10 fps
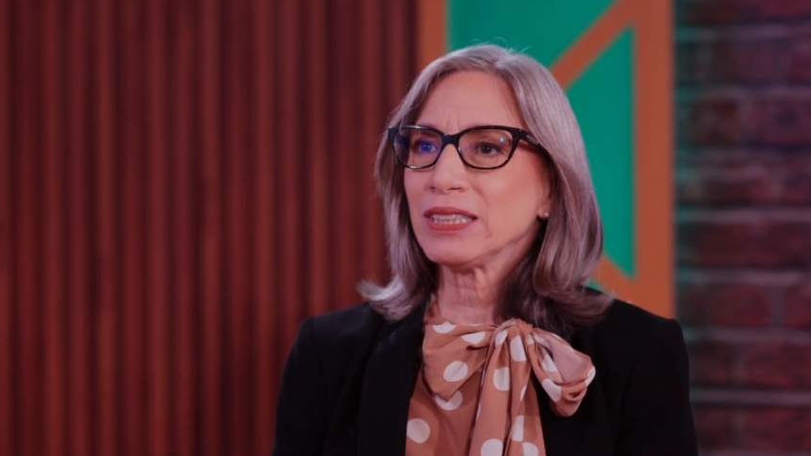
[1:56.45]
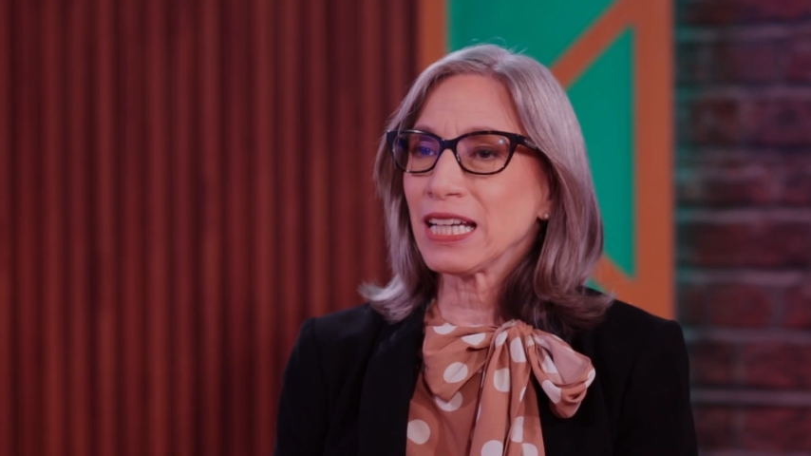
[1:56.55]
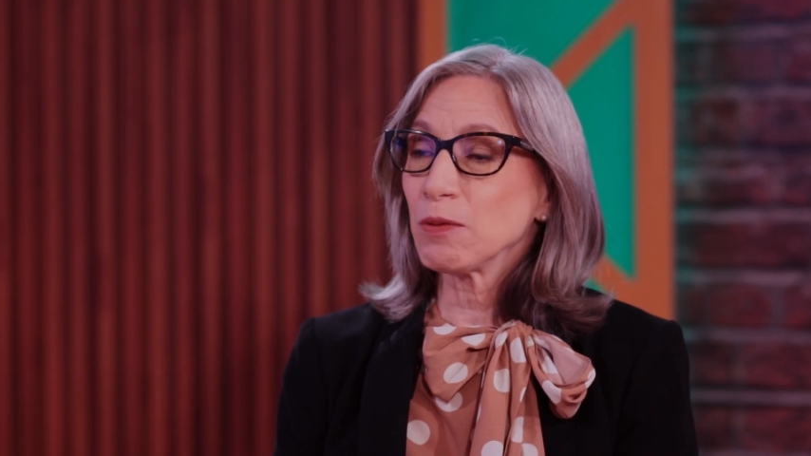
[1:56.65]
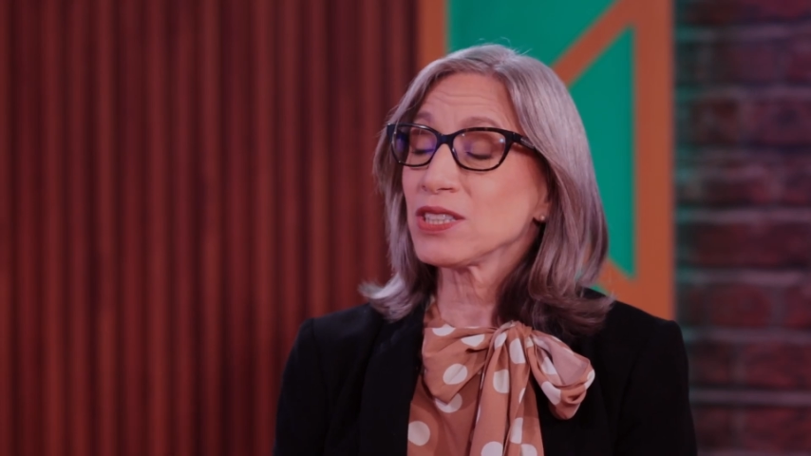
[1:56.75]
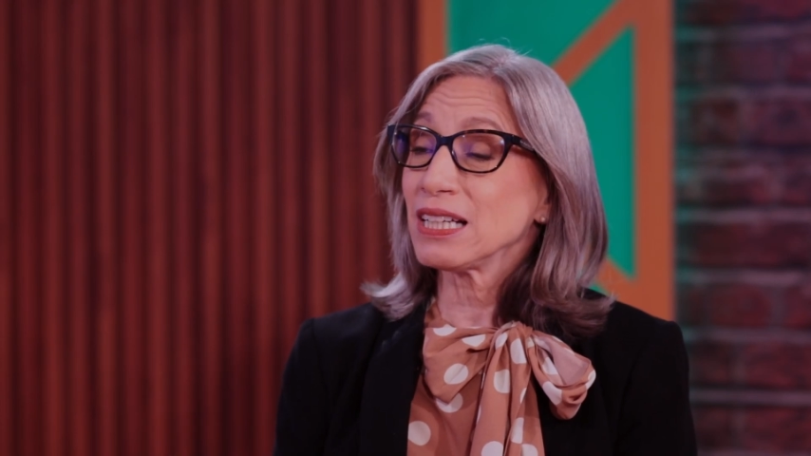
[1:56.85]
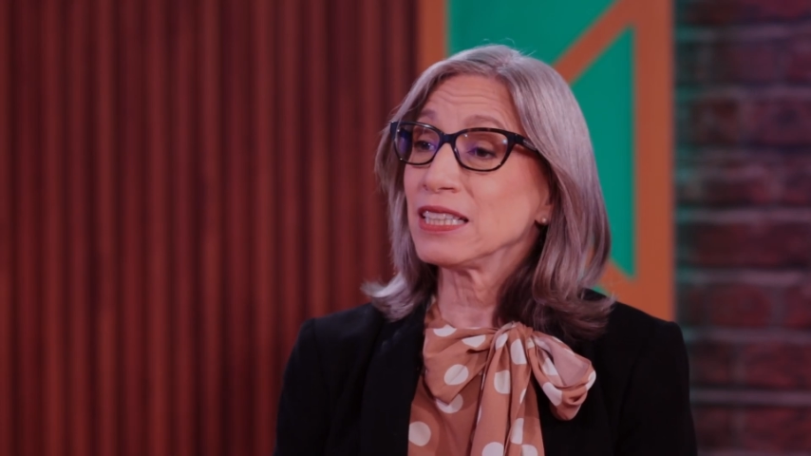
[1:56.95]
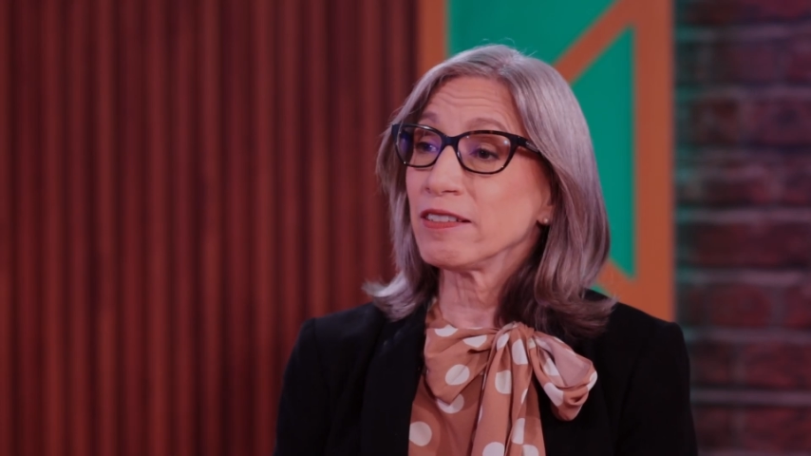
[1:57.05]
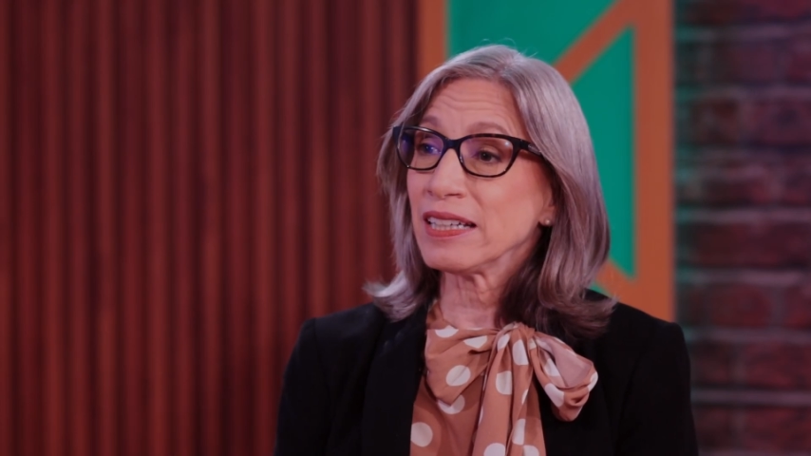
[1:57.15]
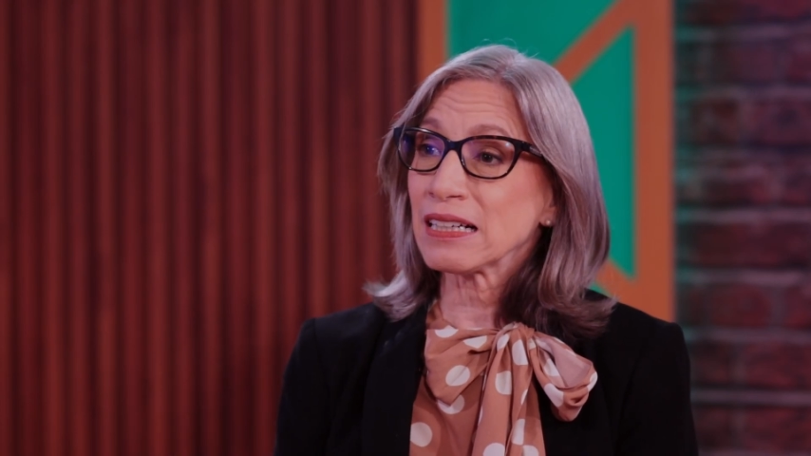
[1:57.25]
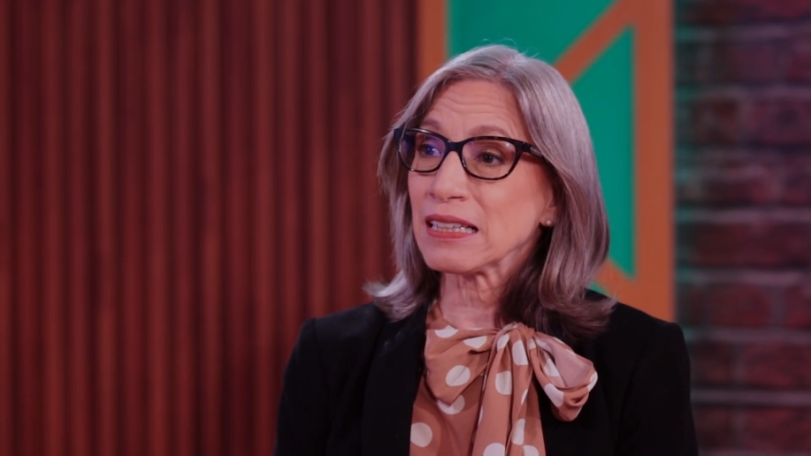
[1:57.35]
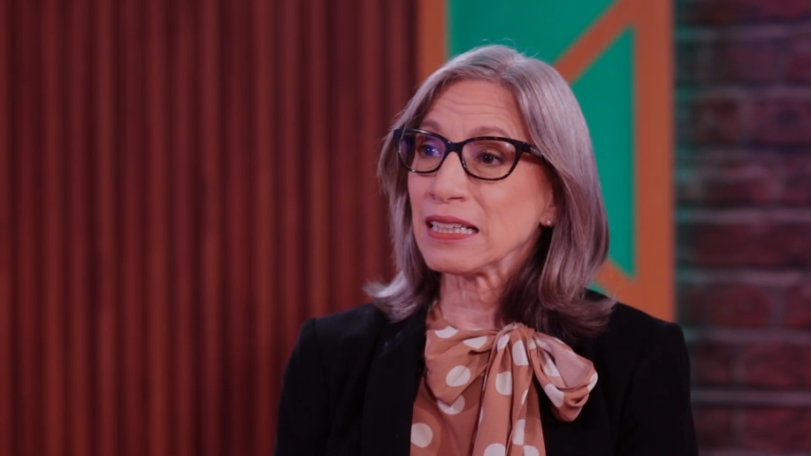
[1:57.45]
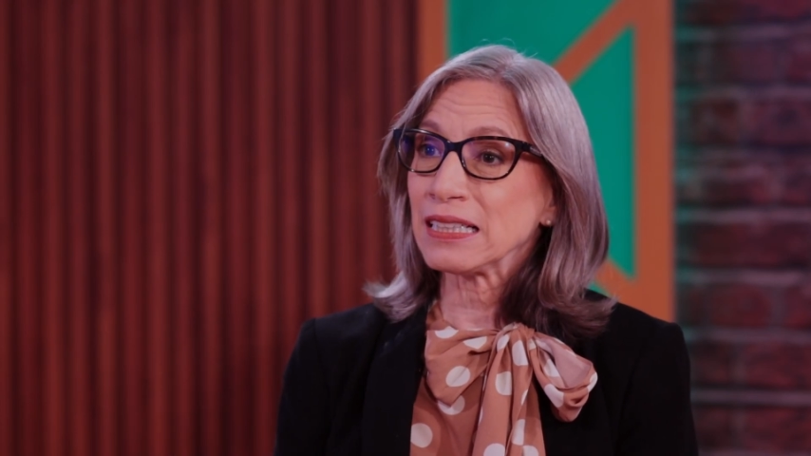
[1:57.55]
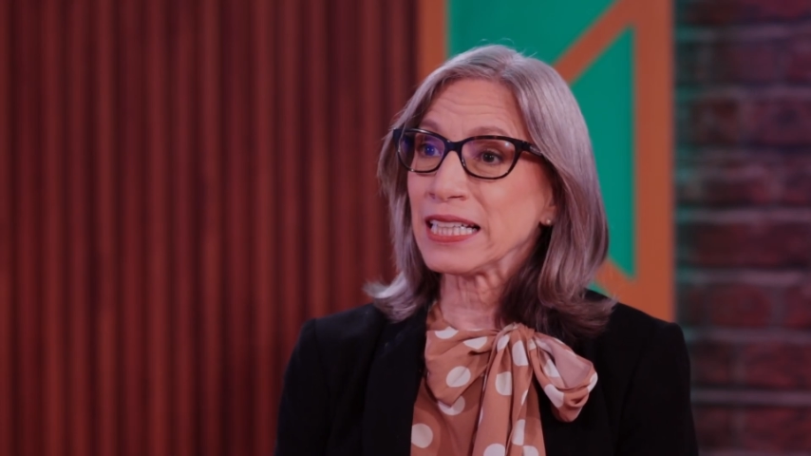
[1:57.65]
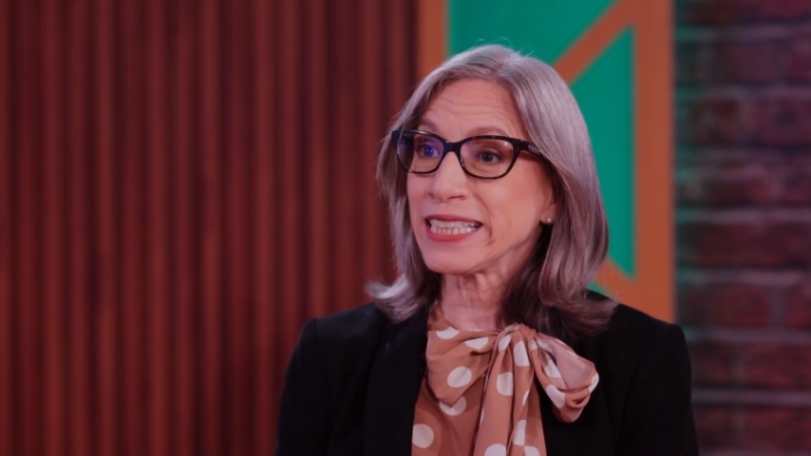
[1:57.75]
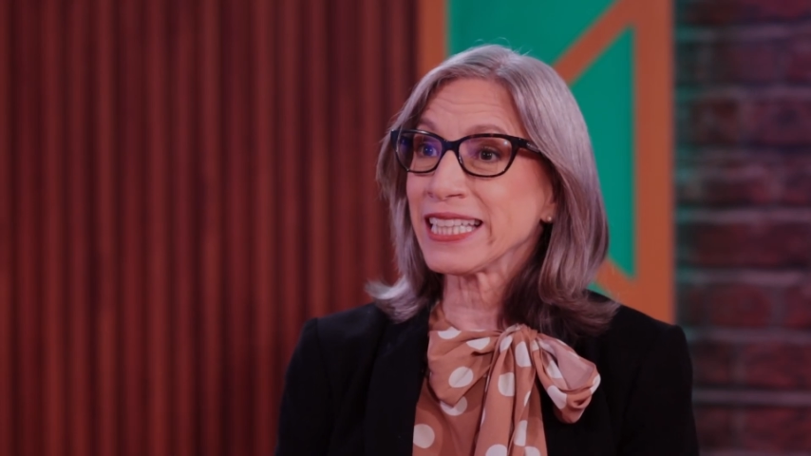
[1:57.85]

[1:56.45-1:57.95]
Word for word: tenemos el deber de,